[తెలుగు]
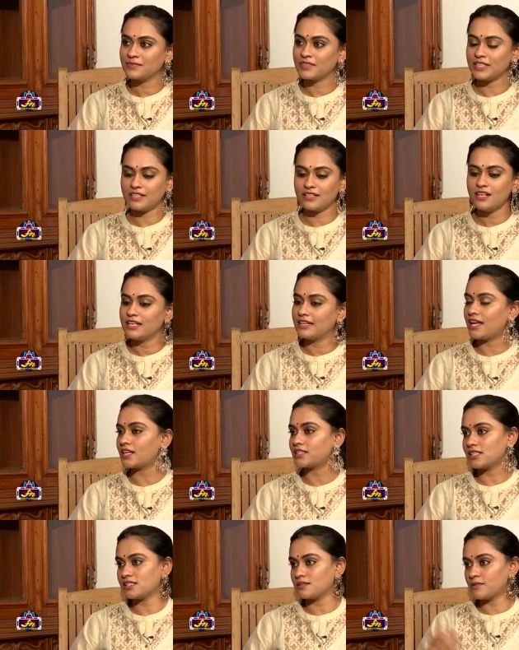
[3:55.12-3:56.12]
యా నాకు
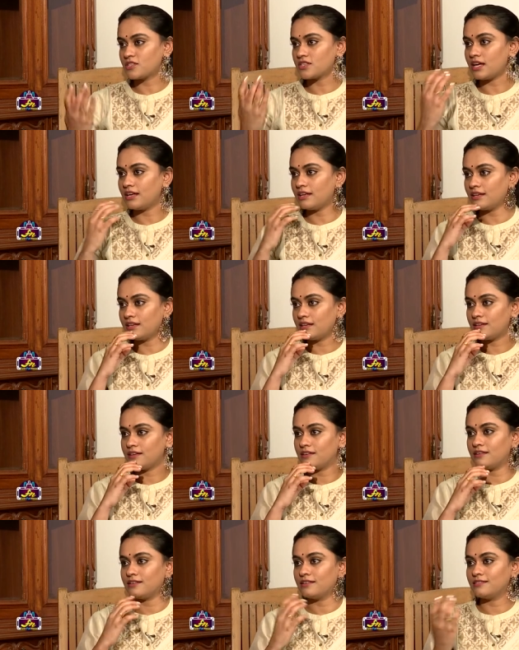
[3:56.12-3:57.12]
తెలిసి మీరు చాలా
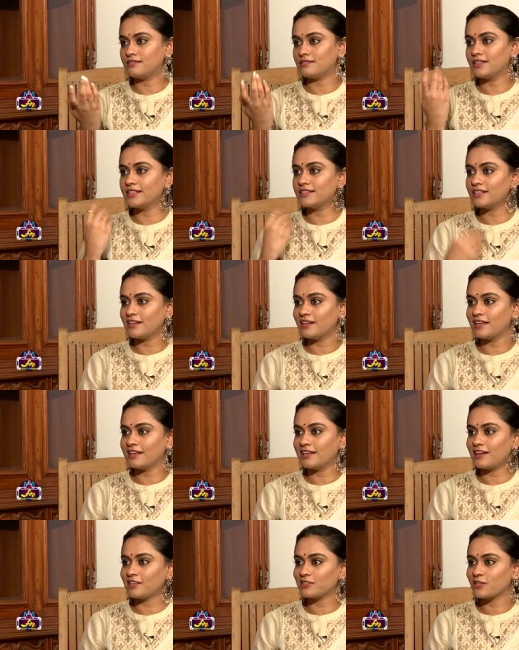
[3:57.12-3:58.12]
నిద్ర
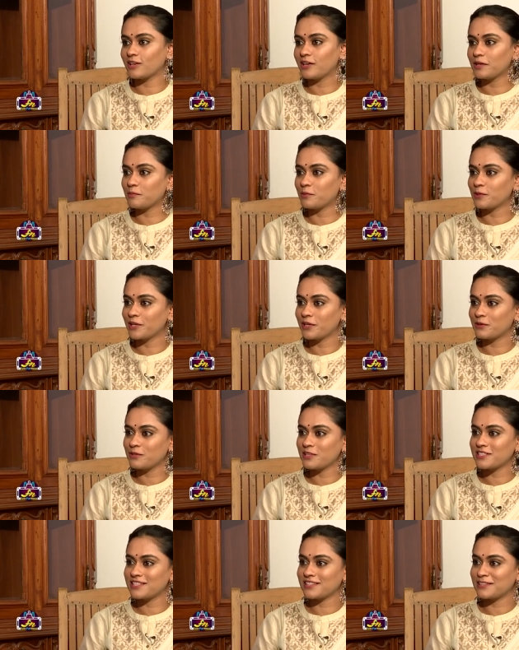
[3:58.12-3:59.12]
లేని రాత్రులు గడుపుంటారు
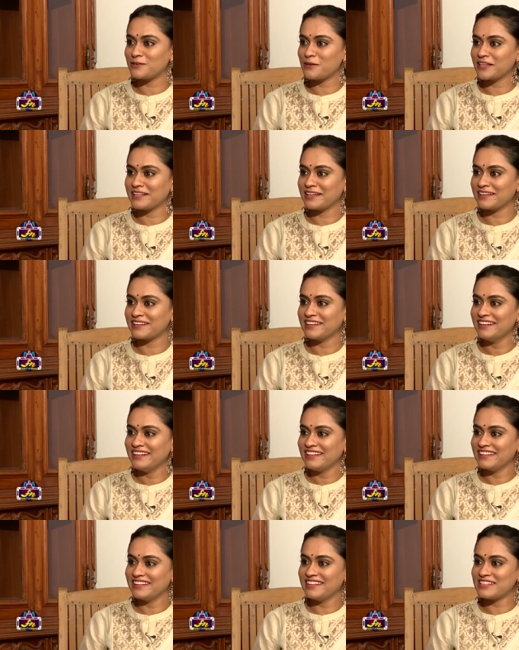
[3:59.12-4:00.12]
ఈ చిత్రం అయ్యే
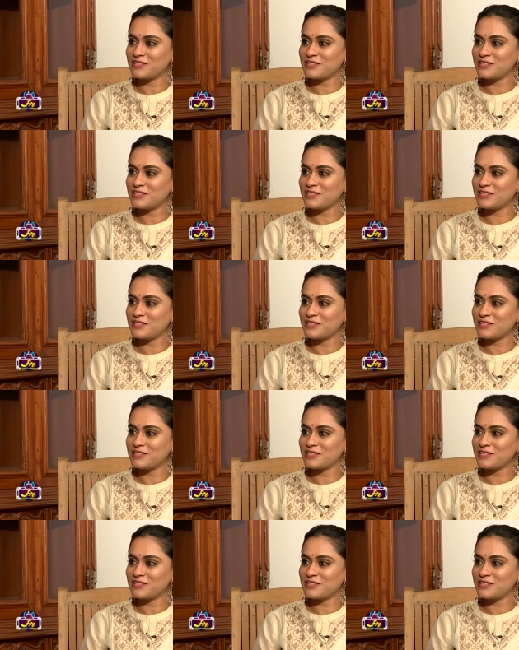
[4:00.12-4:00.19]
ఇన్ని